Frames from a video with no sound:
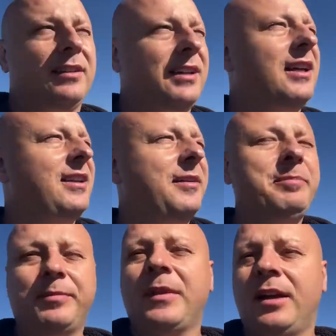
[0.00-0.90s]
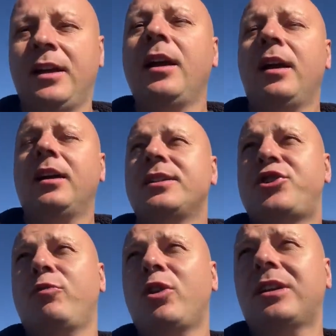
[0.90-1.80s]
Да-да. С
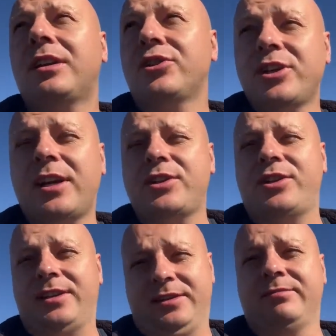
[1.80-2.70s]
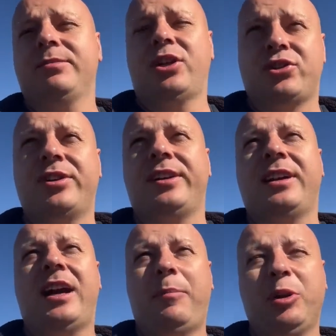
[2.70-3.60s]
чего-то должны начать? Должны.
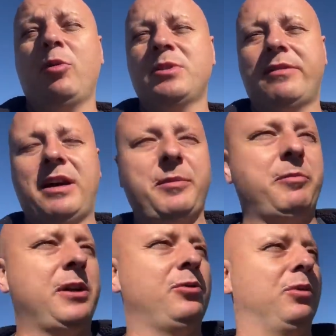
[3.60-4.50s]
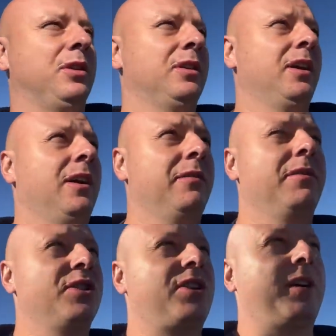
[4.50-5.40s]
А потом за вами придут.
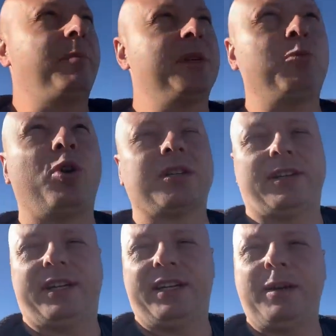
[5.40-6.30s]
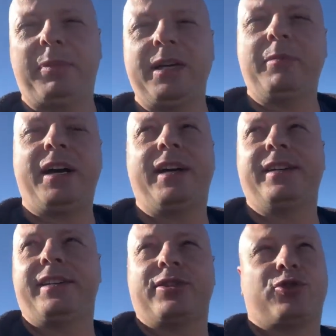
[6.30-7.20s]
Вы что, безмозлые, не
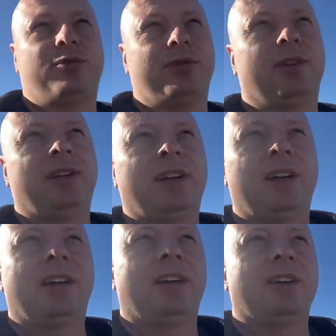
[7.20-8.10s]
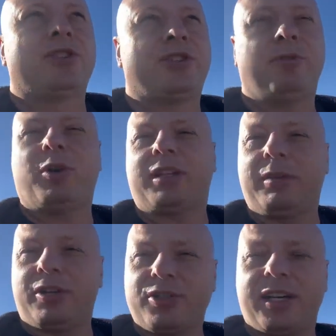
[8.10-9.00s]
понимаете, что с чего
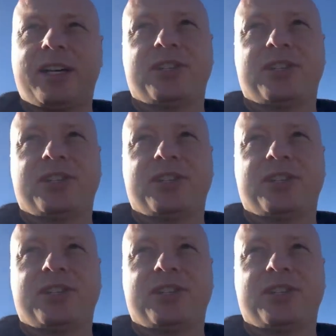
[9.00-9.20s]
там должны